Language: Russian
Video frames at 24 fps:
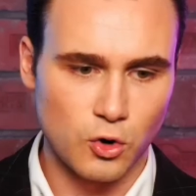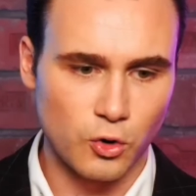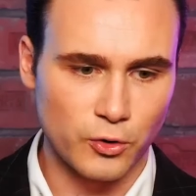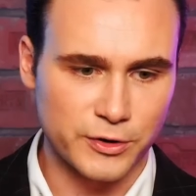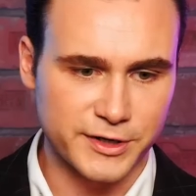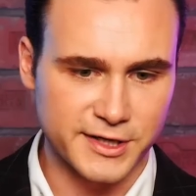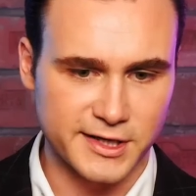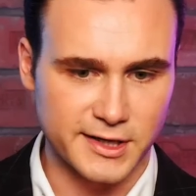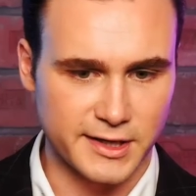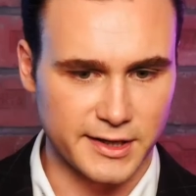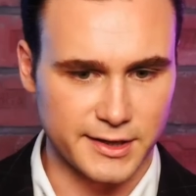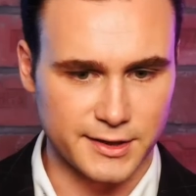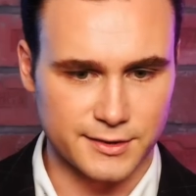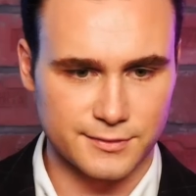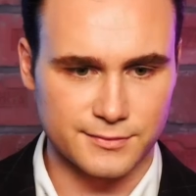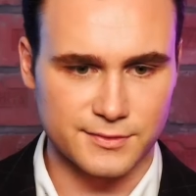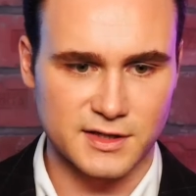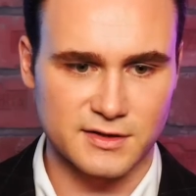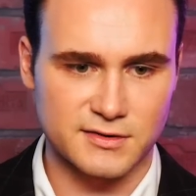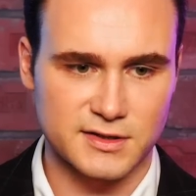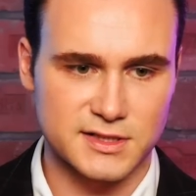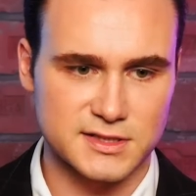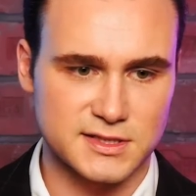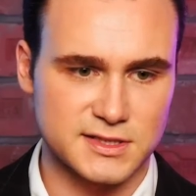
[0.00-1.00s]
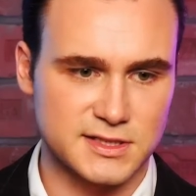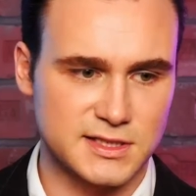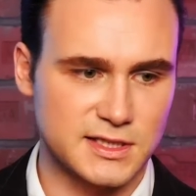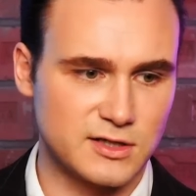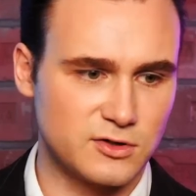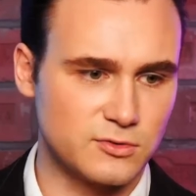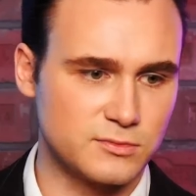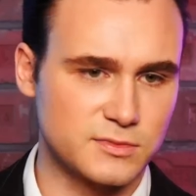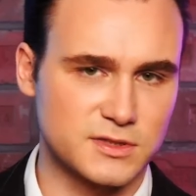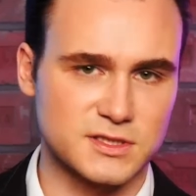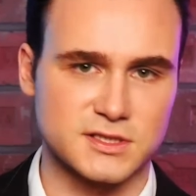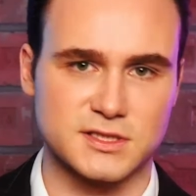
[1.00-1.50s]
Окей, давайте я
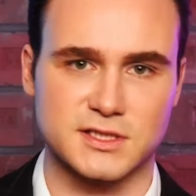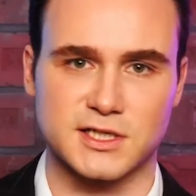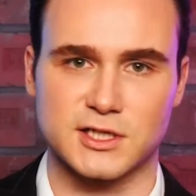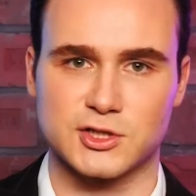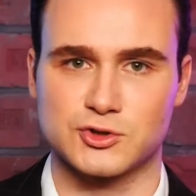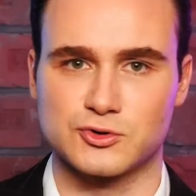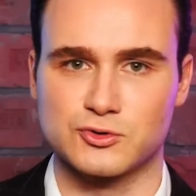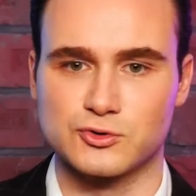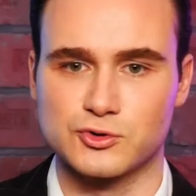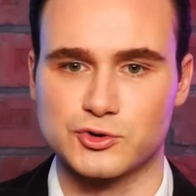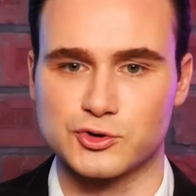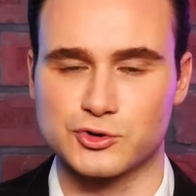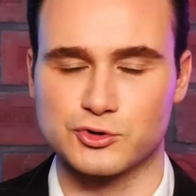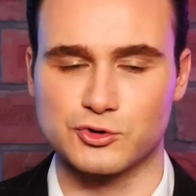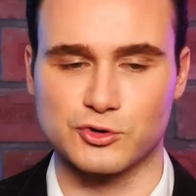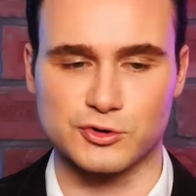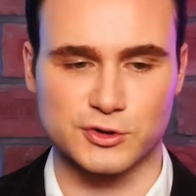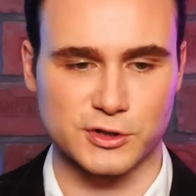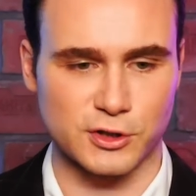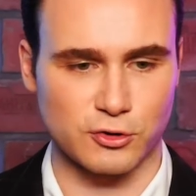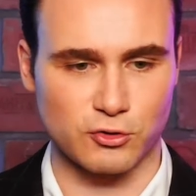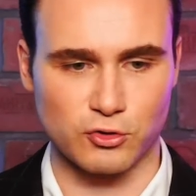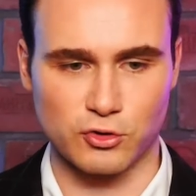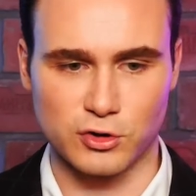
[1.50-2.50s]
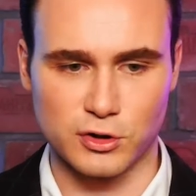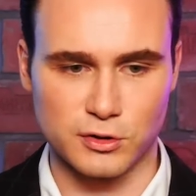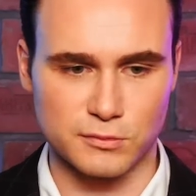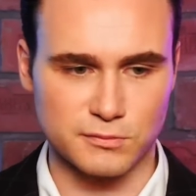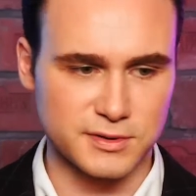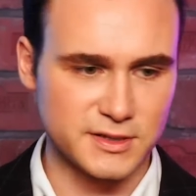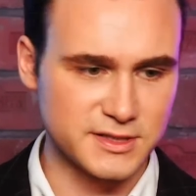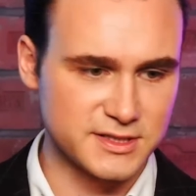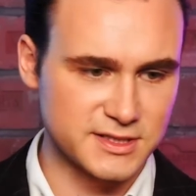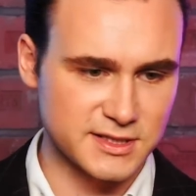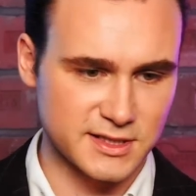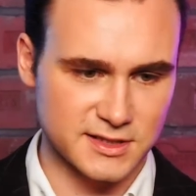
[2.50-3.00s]
вам расскажу, что такое
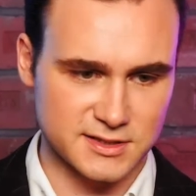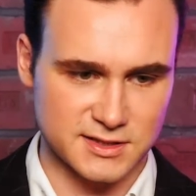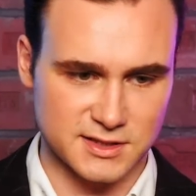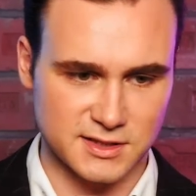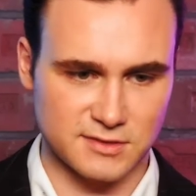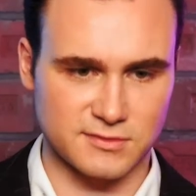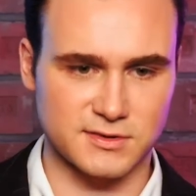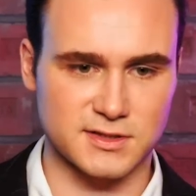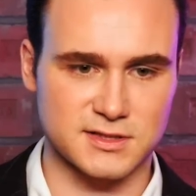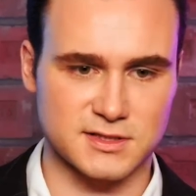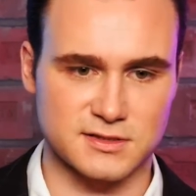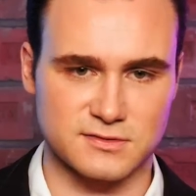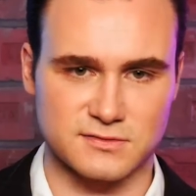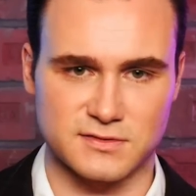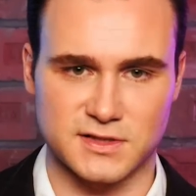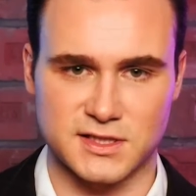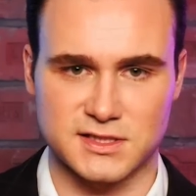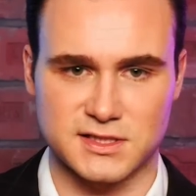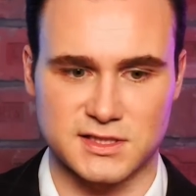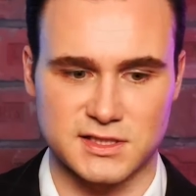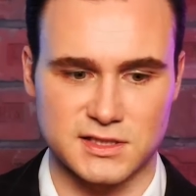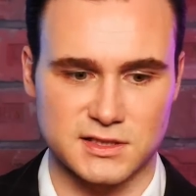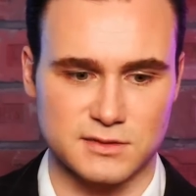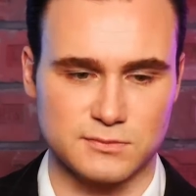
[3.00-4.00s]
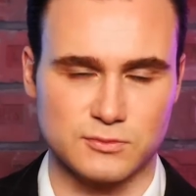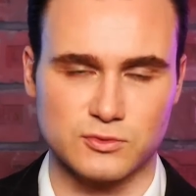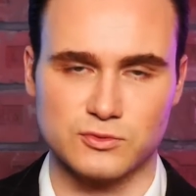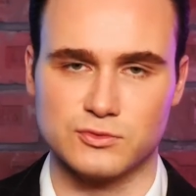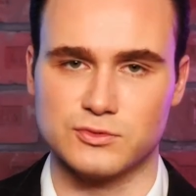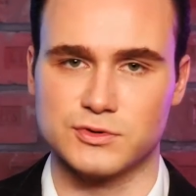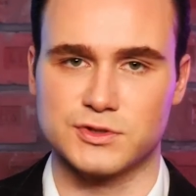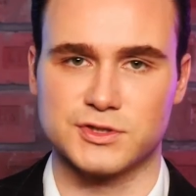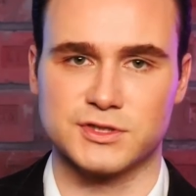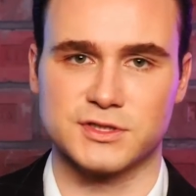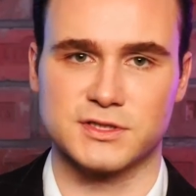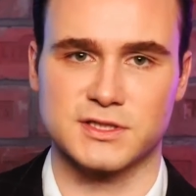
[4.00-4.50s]
быть и оставаться в России,
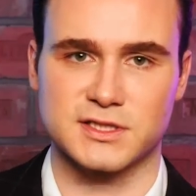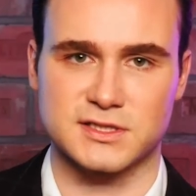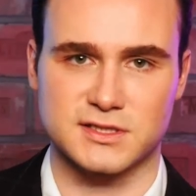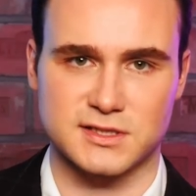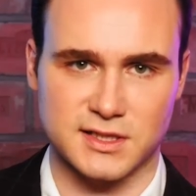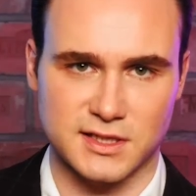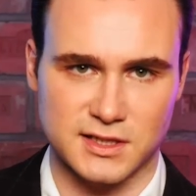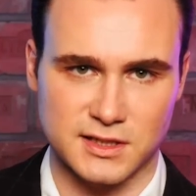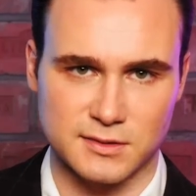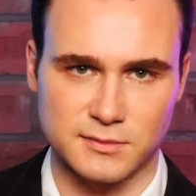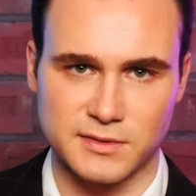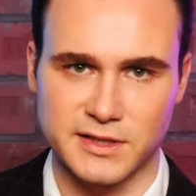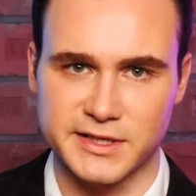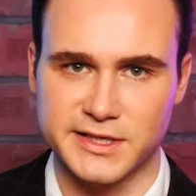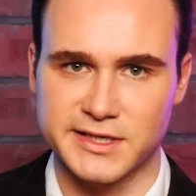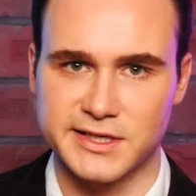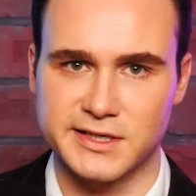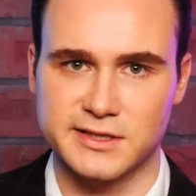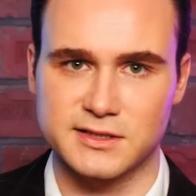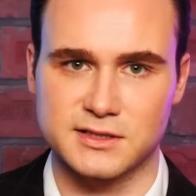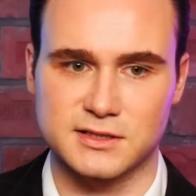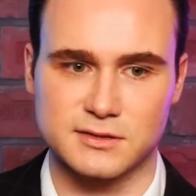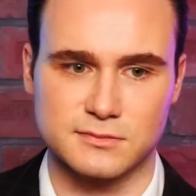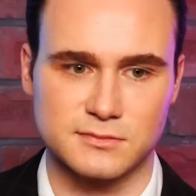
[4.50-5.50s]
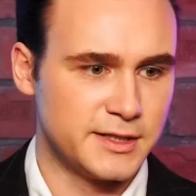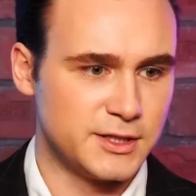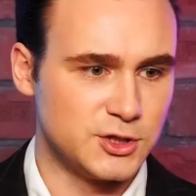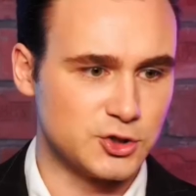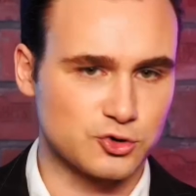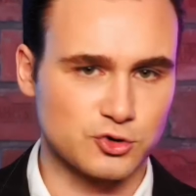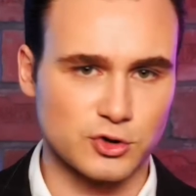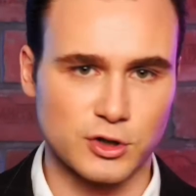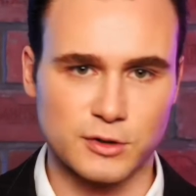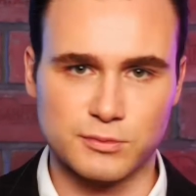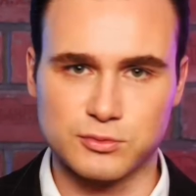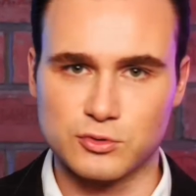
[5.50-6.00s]
будучи иностранным агентом, и
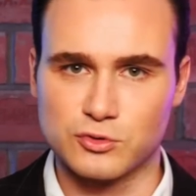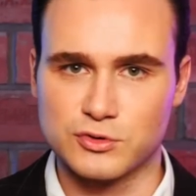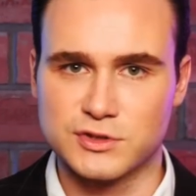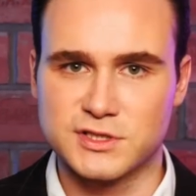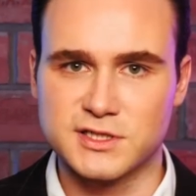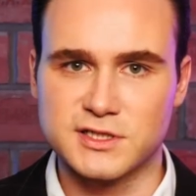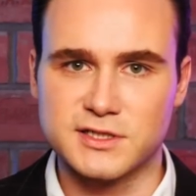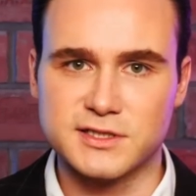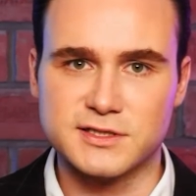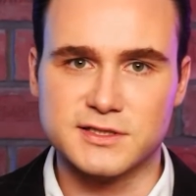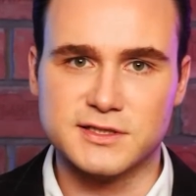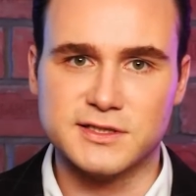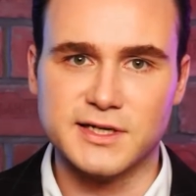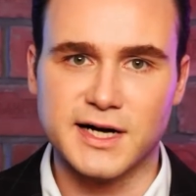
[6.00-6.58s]
что я буду делать